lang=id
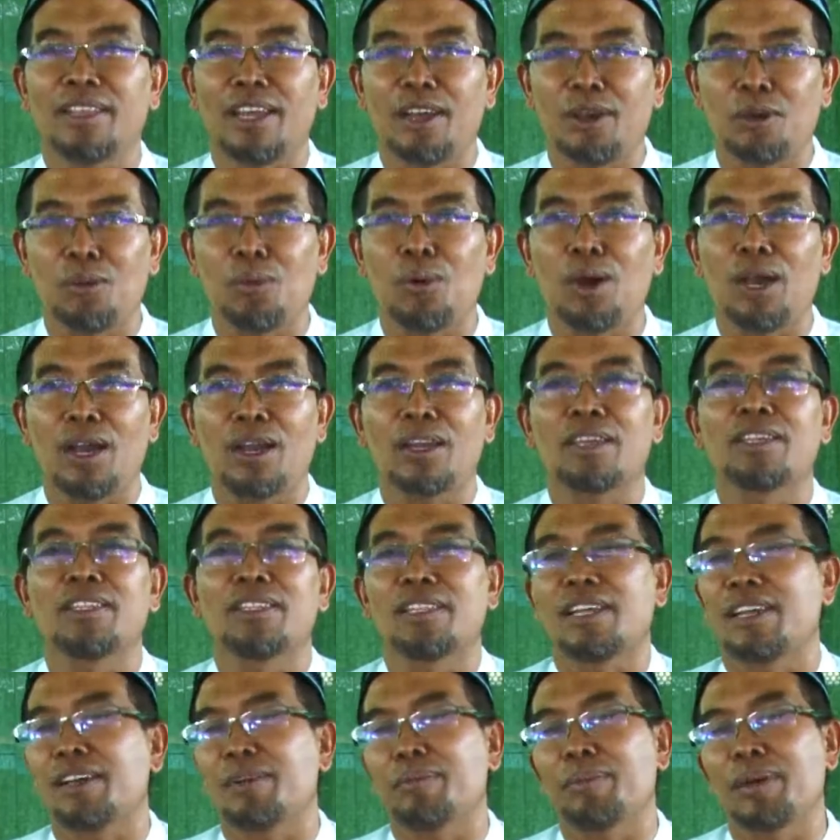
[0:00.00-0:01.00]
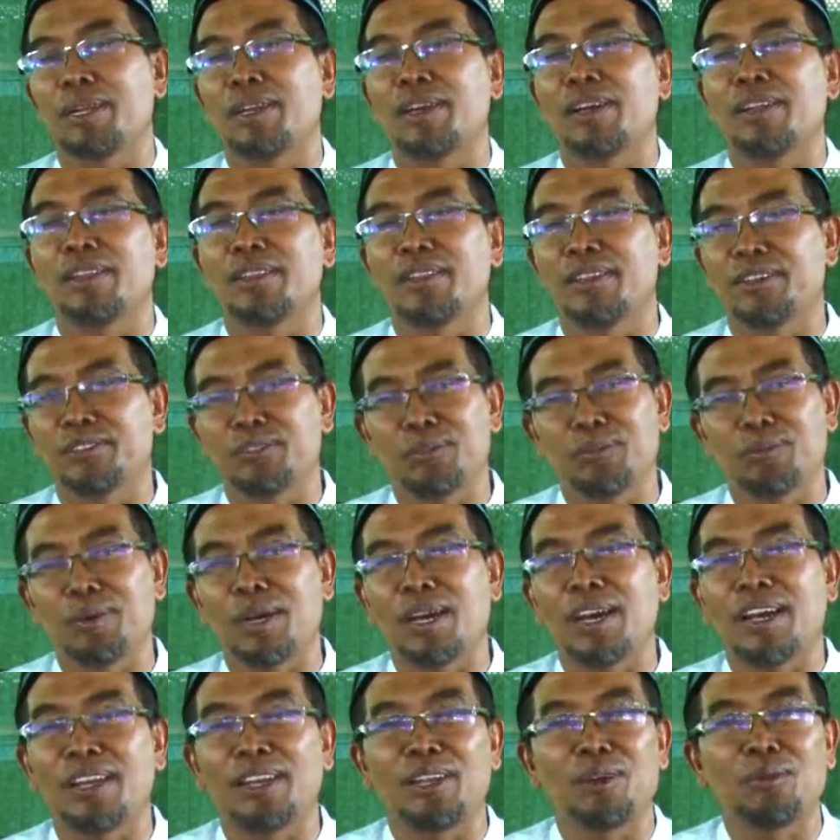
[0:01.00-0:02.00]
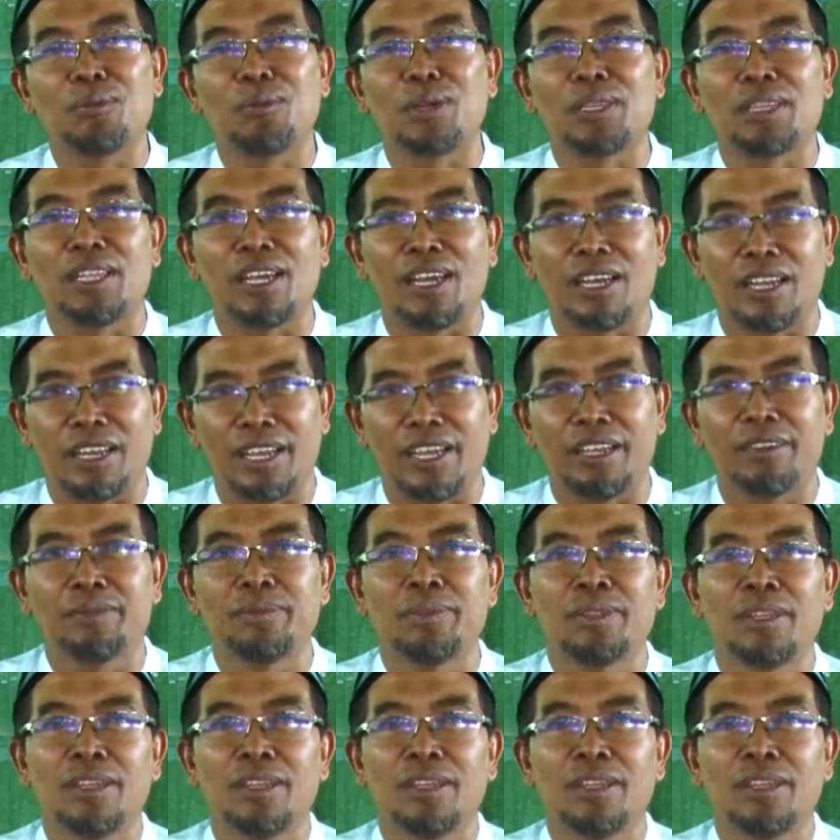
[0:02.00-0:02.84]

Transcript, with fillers: takwa kita kepada Allah Subhanahu wa taala.